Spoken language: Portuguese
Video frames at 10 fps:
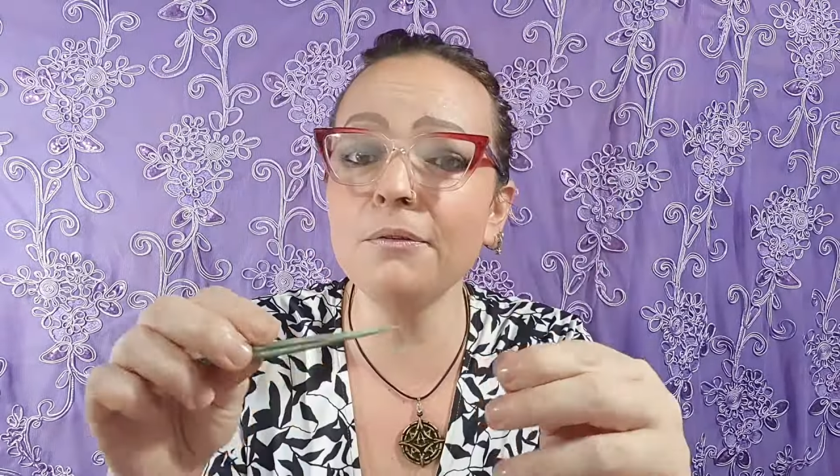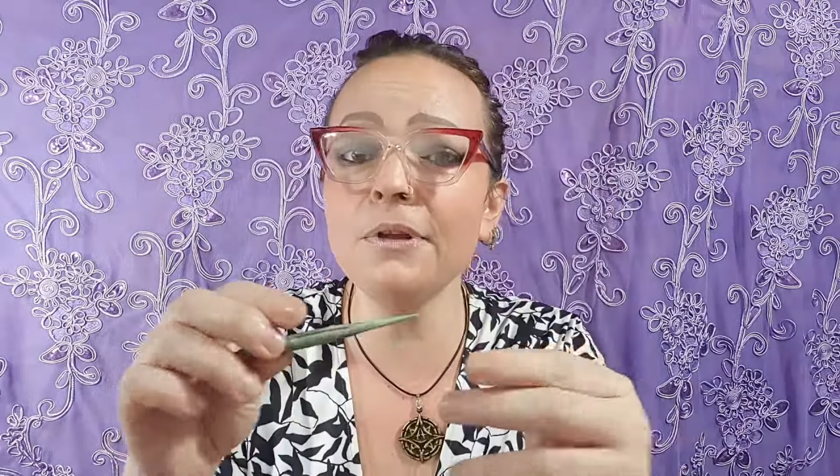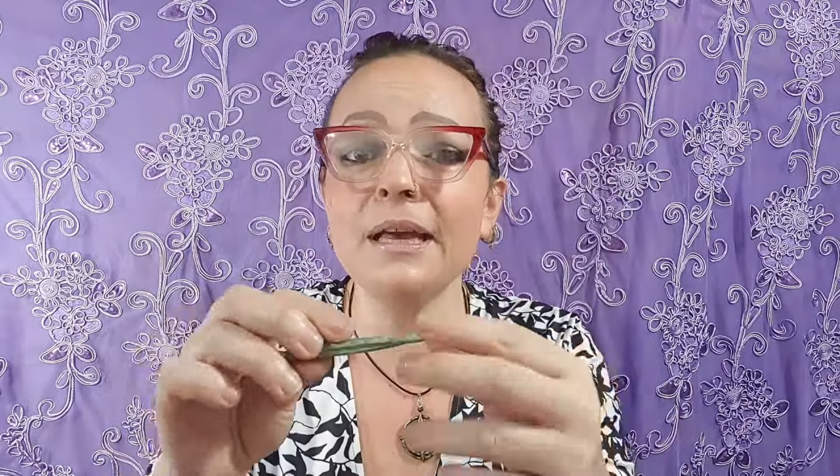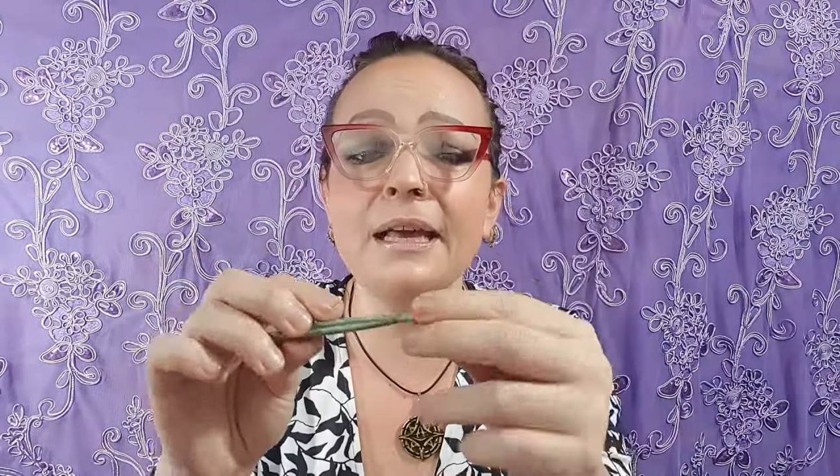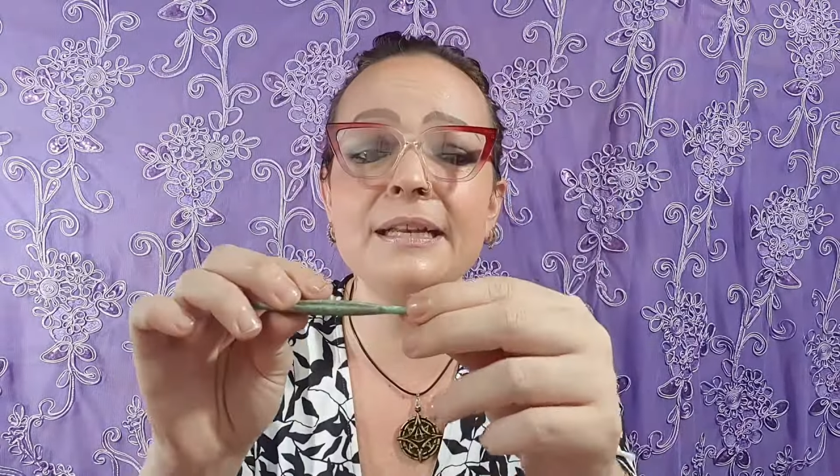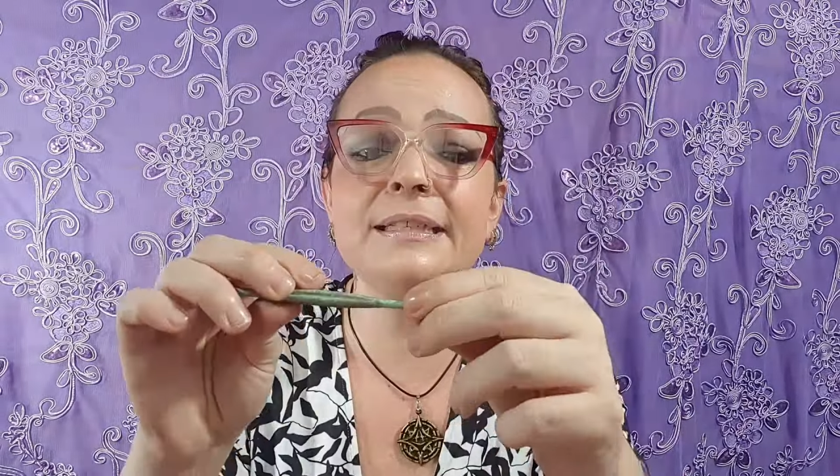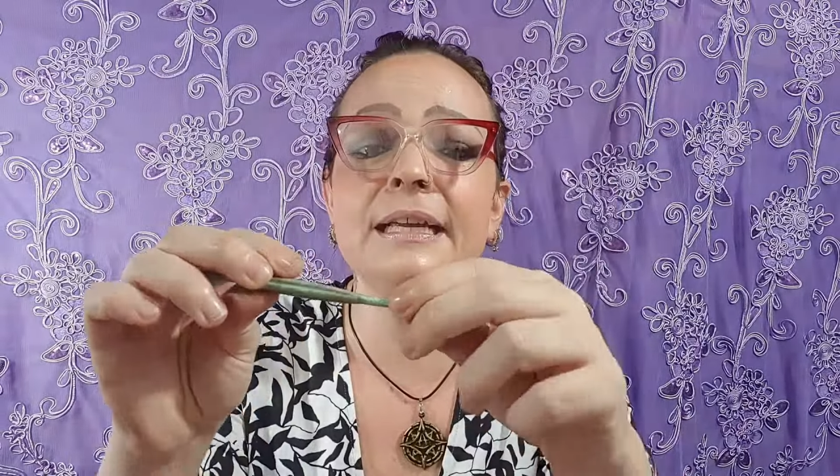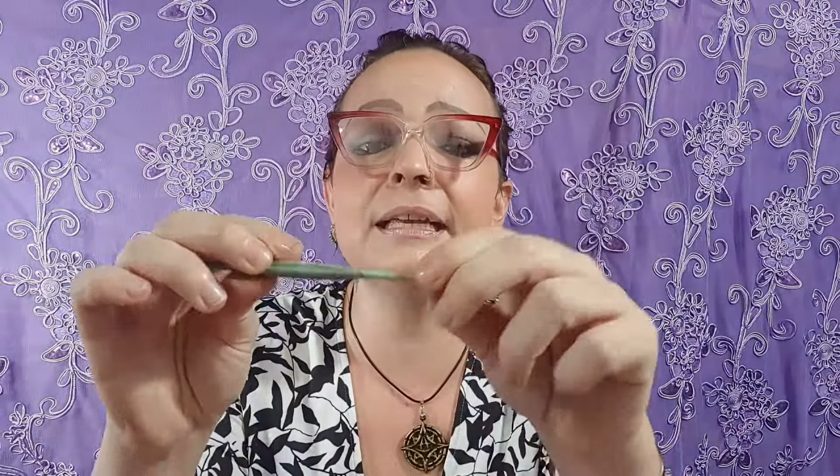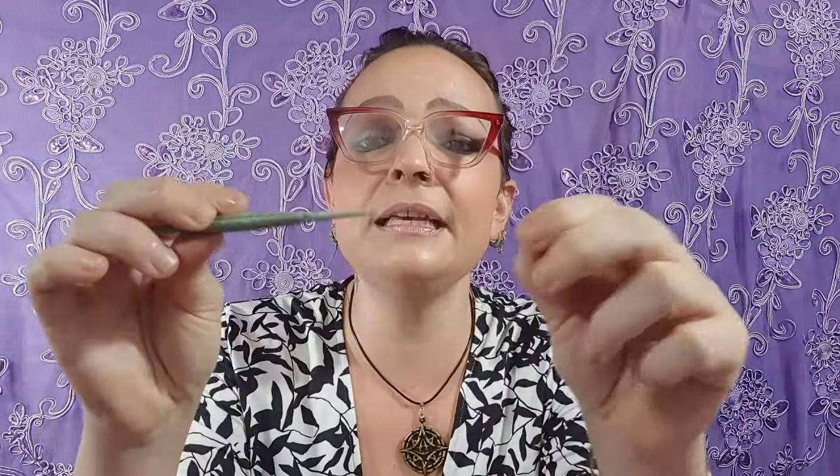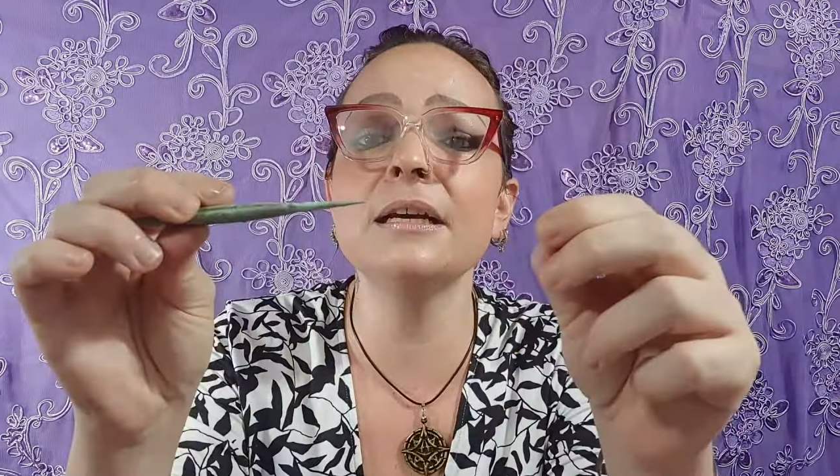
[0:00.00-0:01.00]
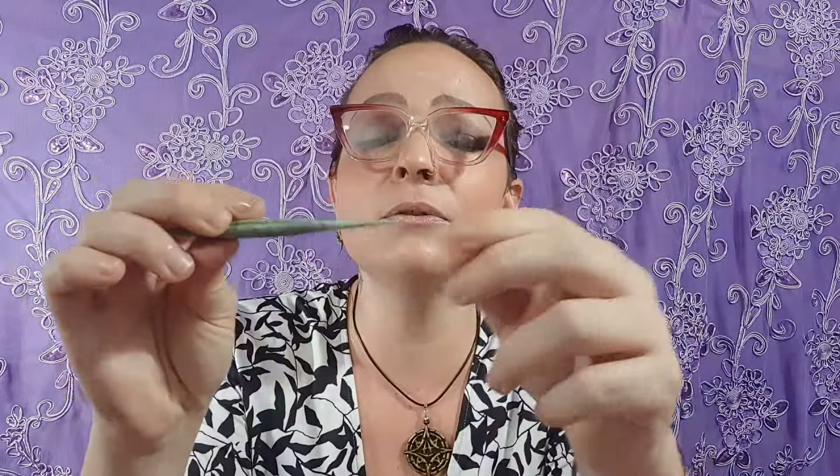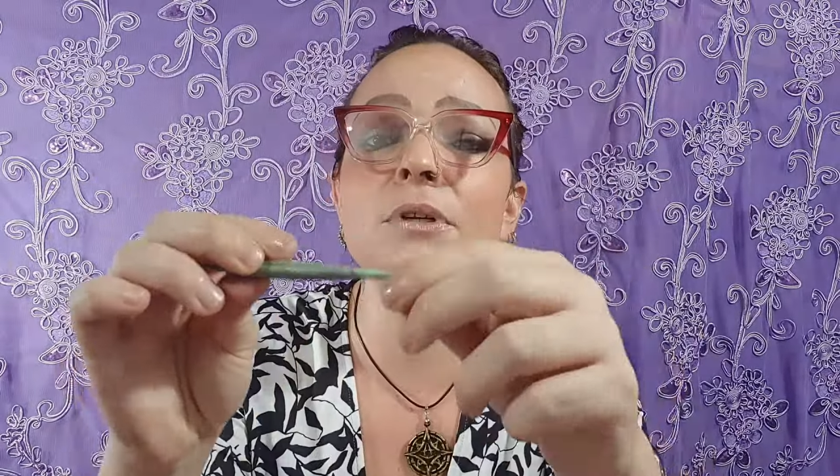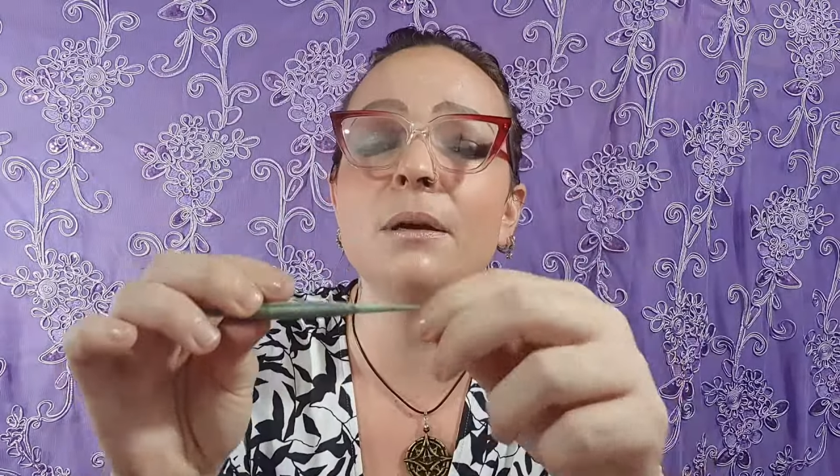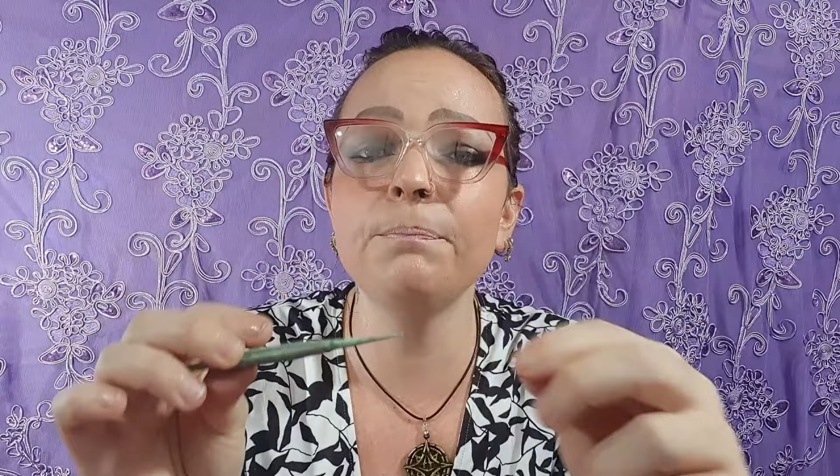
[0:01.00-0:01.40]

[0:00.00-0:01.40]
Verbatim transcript: aquela estequinha agulha.